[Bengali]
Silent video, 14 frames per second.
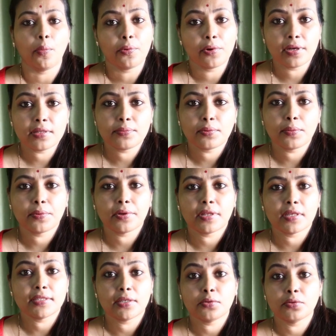অপরাধ
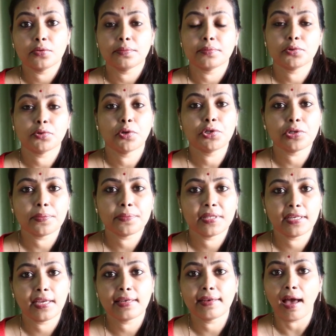প্রবণতা যেন শৈশব
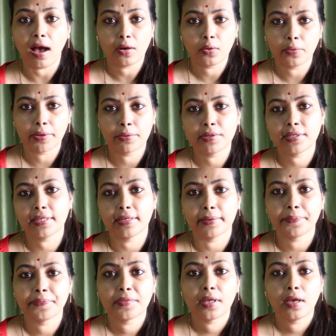থেকেই না গড়ে ওঠে
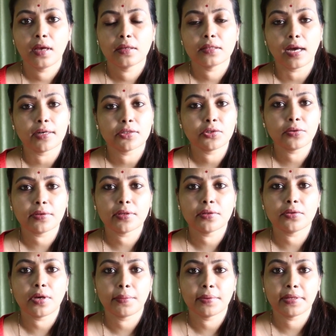তার জন্য
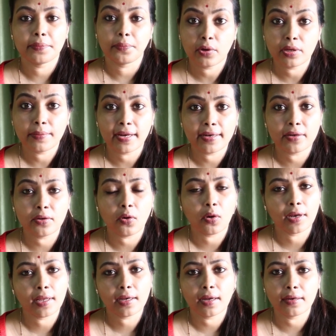কিন্তু আমাদের পরিবারেরও
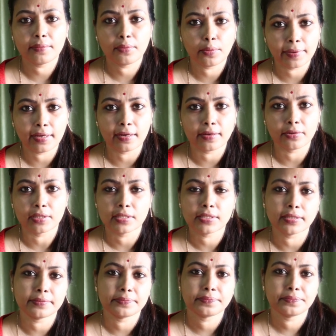অনেকখানি ভূমিকা রয়েছে